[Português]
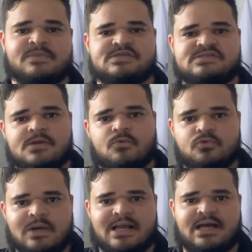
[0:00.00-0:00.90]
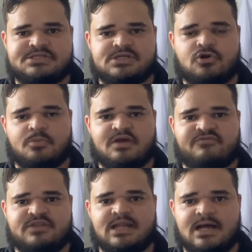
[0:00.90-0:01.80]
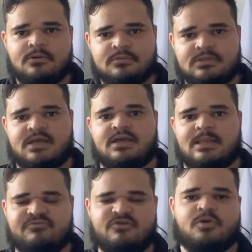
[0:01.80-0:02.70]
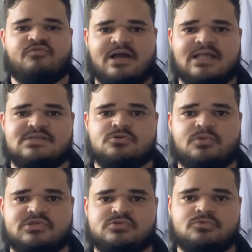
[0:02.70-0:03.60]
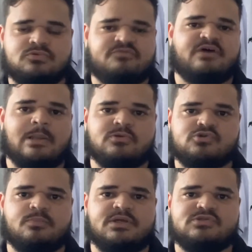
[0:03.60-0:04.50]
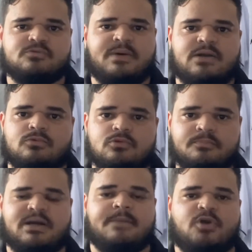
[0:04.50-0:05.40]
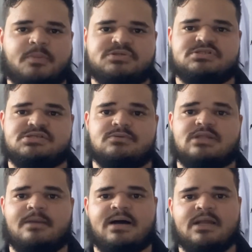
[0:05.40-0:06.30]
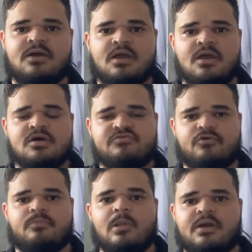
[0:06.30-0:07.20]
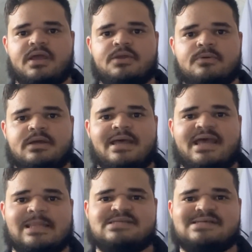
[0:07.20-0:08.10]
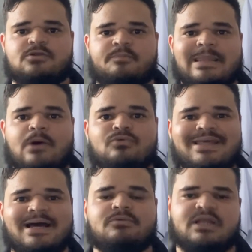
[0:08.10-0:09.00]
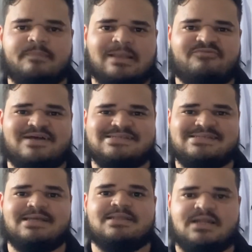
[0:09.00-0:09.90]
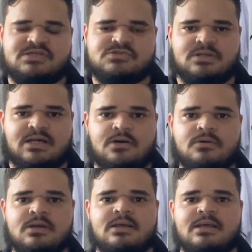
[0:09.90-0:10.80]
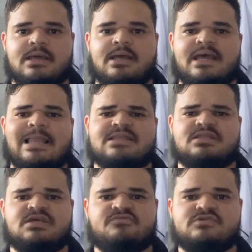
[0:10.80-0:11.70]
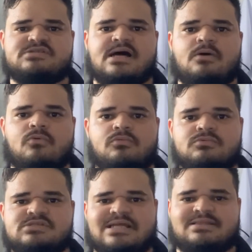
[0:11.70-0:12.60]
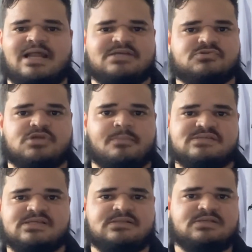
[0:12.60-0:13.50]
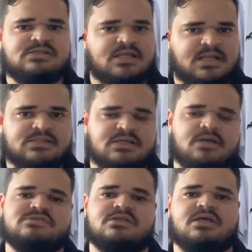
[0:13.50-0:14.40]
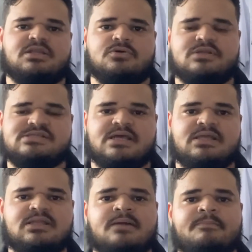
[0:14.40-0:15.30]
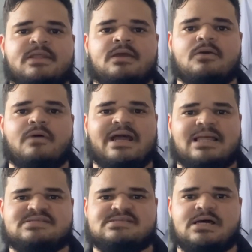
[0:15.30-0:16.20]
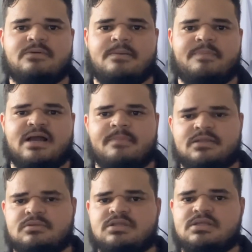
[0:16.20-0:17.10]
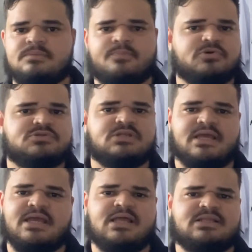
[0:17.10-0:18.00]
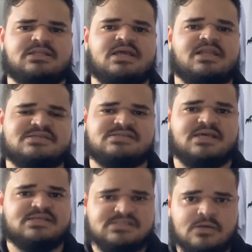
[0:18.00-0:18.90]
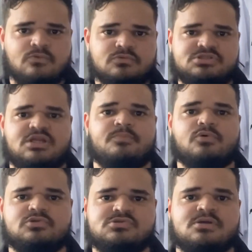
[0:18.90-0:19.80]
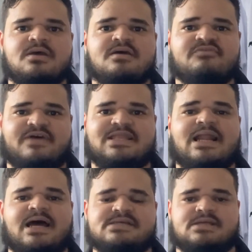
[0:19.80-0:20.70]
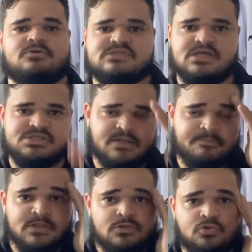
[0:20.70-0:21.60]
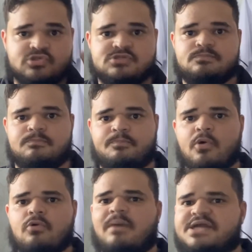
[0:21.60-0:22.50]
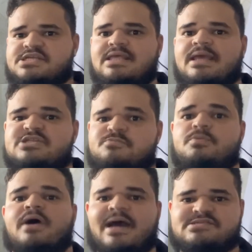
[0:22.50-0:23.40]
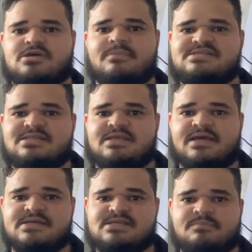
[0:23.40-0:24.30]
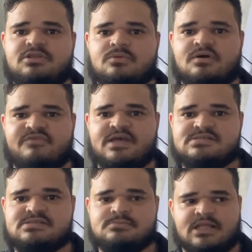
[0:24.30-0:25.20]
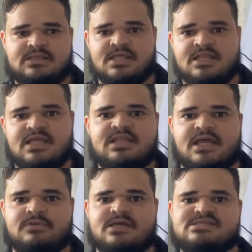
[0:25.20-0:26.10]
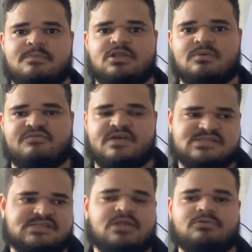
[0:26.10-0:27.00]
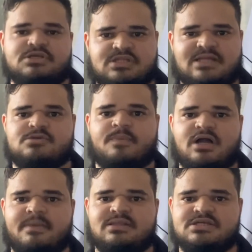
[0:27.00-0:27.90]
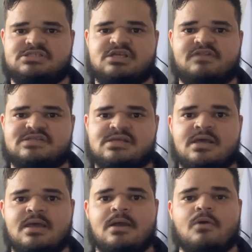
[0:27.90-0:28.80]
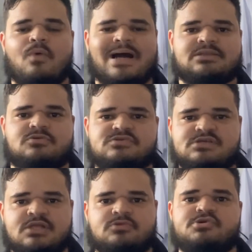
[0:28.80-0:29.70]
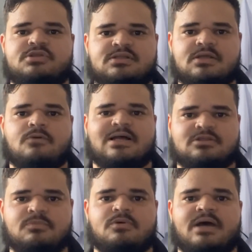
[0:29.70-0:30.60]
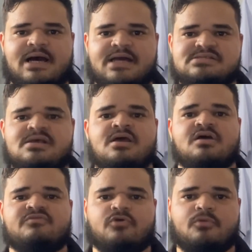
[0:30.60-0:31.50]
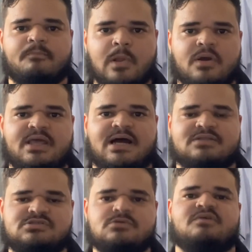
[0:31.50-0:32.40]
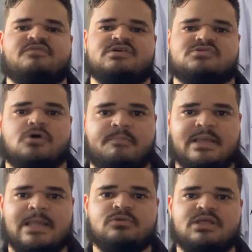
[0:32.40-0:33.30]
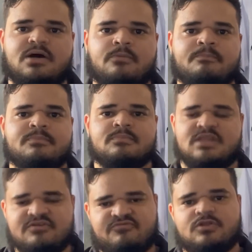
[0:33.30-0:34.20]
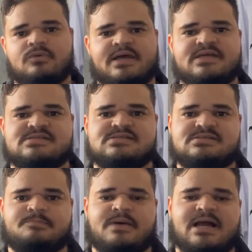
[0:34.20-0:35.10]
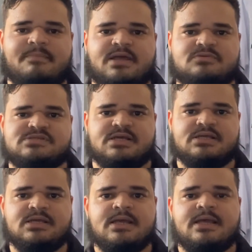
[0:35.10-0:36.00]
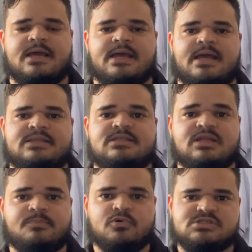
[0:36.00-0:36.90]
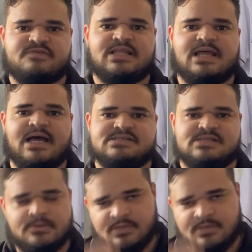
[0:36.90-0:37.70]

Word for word: Segundo a Caixa Econômica Federal, né, ela foi provocada sobre o assunto e falou sobre isso para o clube, para a própria Justiça do Trabalho, foi um bloqueio realizado pela União, né, pela Fazenda Nacional, eh, relativos a alguns atrasos que a ABC tinha, né, de anos anteriores ainda, com relação ao pagamento de imposto de renda, de INSS e alguns tributos federais, né? Ou seja, dos pouco mais de 500 mil reais que a ABC tinha recebido de uma vez, né, teria direito a receber de uma vez e seriam destinados ao pagamento das dívidas, 484 mil reais foram bloqueados de uma vez só pela União devido a esses pagamentos aí é, de tributos federais, né?